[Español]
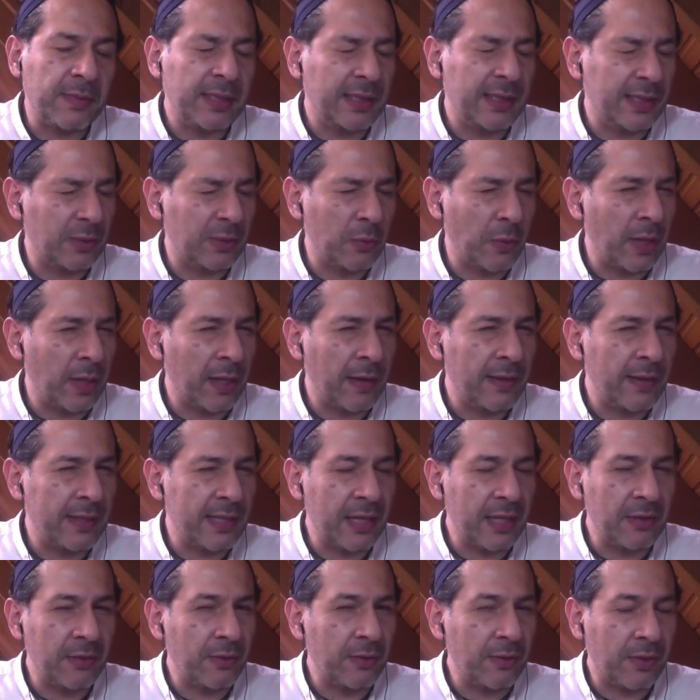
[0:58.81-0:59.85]
Y estuve
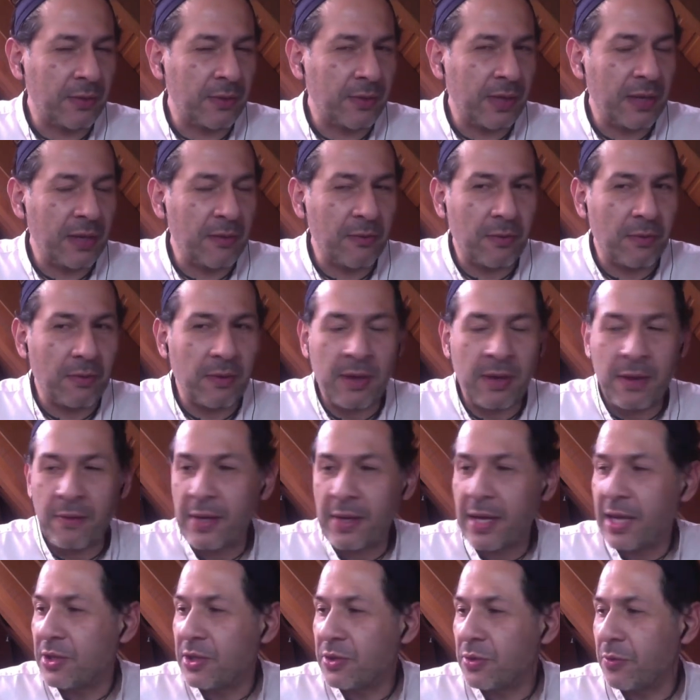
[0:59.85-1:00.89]
revisando y yo creo que no
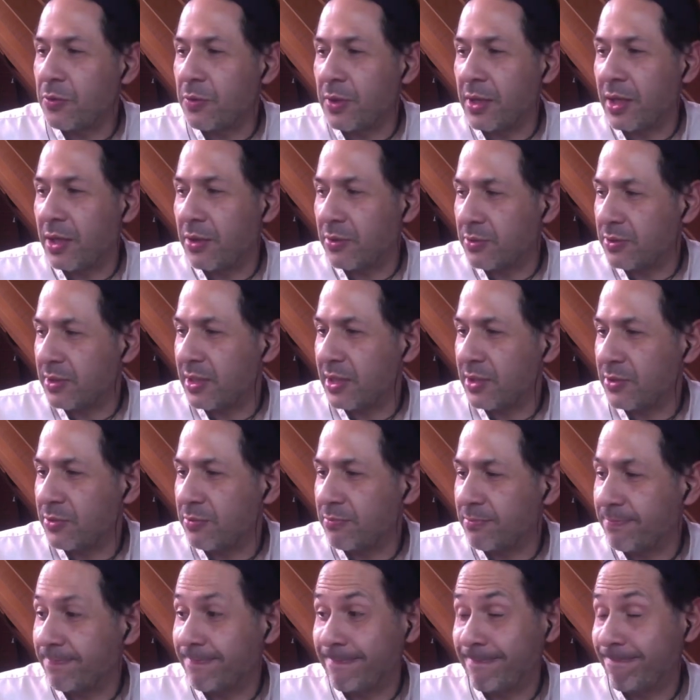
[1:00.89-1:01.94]
había hecho videos de eso.
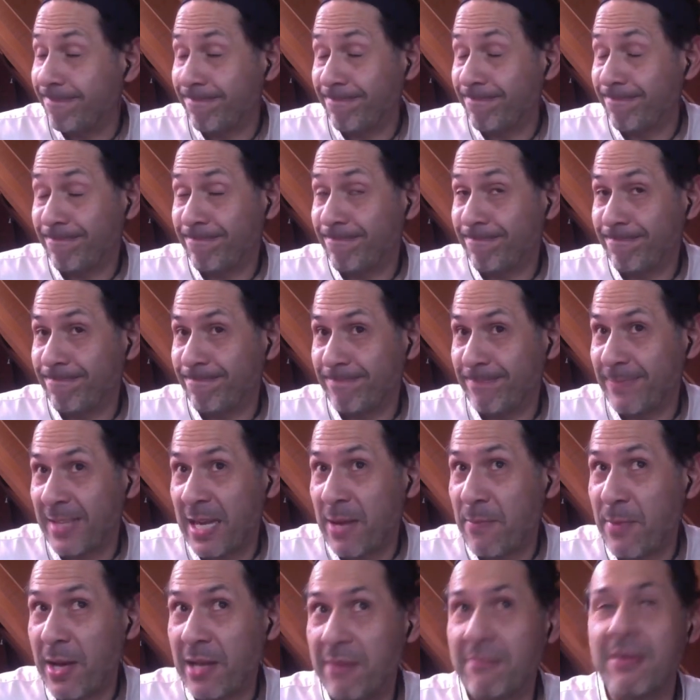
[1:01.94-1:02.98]

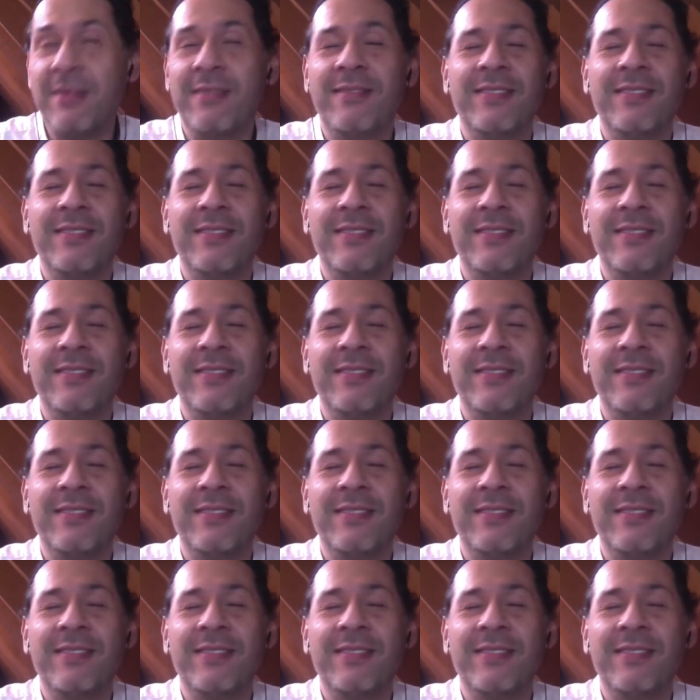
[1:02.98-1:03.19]
Qué mal.